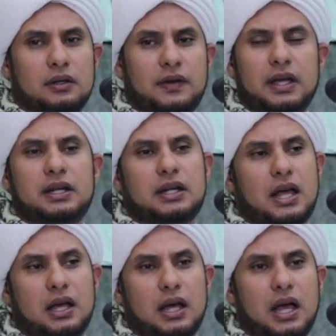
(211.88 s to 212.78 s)
Fa
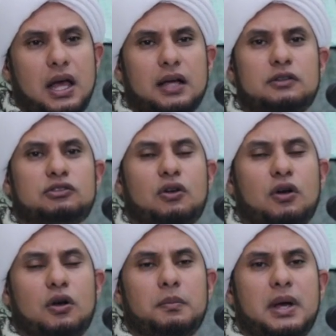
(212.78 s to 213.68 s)
inna
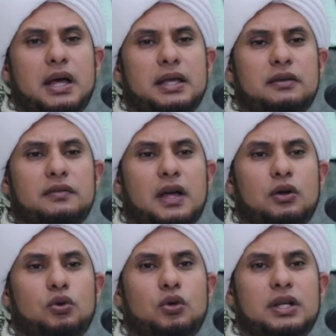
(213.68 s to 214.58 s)
akso ma
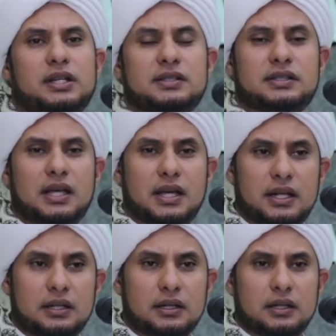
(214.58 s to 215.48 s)
yaf'aluhul
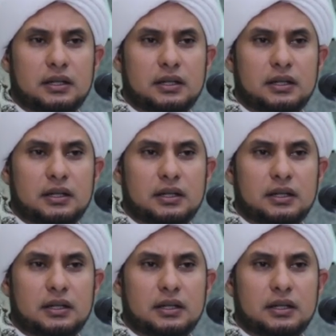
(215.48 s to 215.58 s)
insan